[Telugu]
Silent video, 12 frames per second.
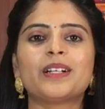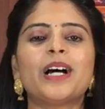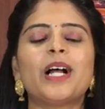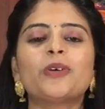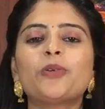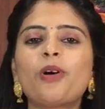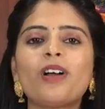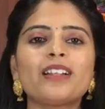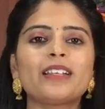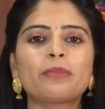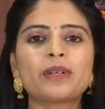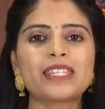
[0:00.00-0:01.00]
హలో ఆల్
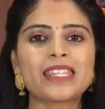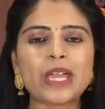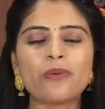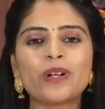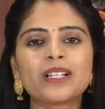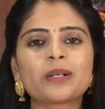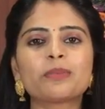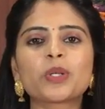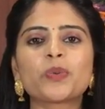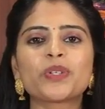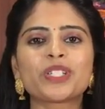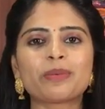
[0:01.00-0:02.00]
నమస్తే వెల్కమ్ టు
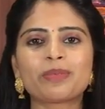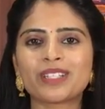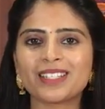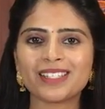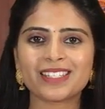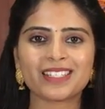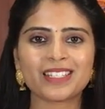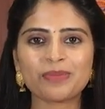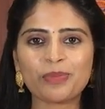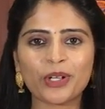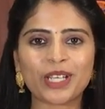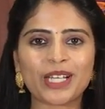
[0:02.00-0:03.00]
విజయ్ బ్రదర్స్ దిస్ ఇస్
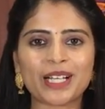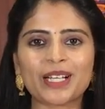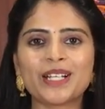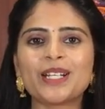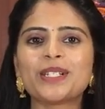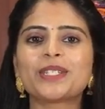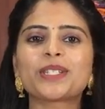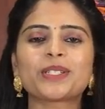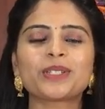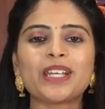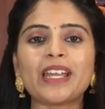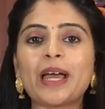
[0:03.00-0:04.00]
మోనికా సో
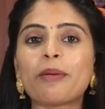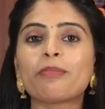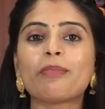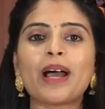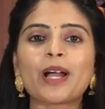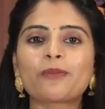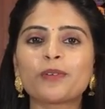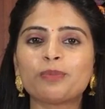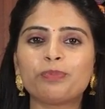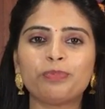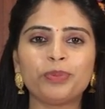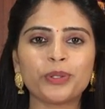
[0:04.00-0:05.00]
టుడే ఐమ్ బ్యాక్ విత్
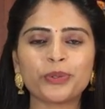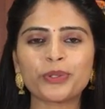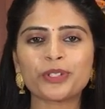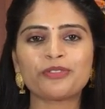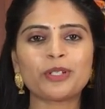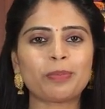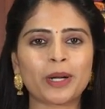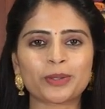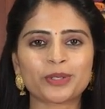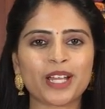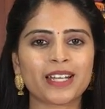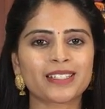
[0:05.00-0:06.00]
బ్యూటిఫుల్ పట్టు
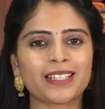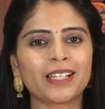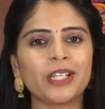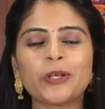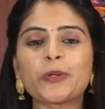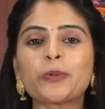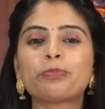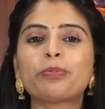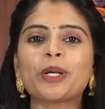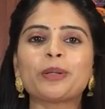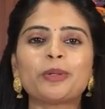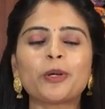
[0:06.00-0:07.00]
శారీస్ అండి
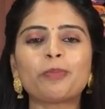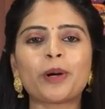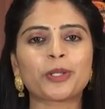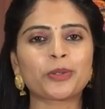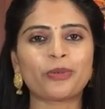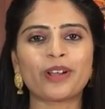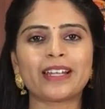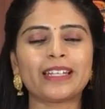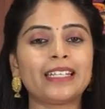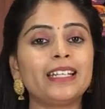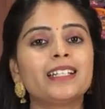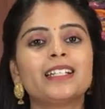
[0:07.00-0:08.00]
కుప్పడంలో పట్టు
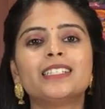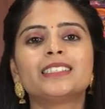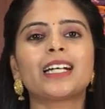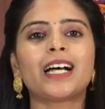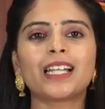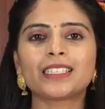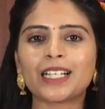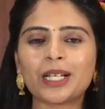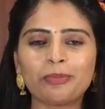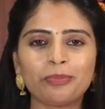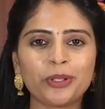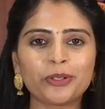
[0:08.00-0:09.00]
వెరైటీ చాలా చాలా
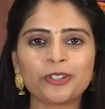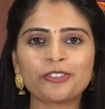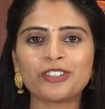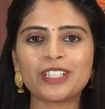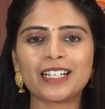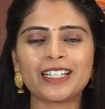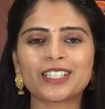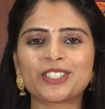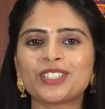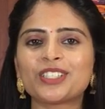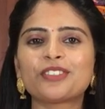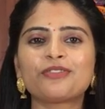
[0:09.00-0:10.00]
బ్యూటిఫుల్
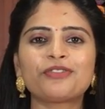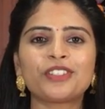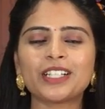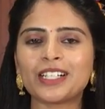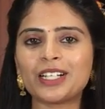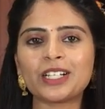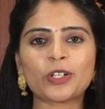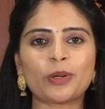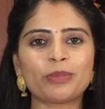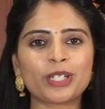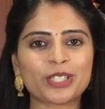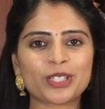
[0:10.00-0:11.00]
కలెక్షన్ డిఫరెంట్ కలర్
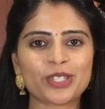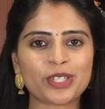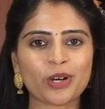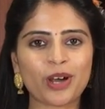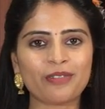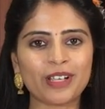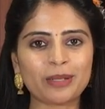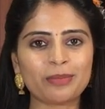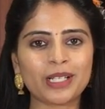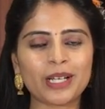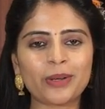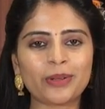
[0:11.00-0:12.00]
కాంబినేషన్స్తో
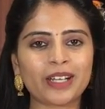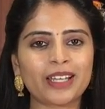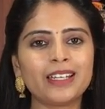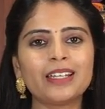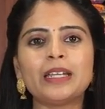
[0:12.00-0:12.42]
అవైలబుల్గా ఉన్నాయి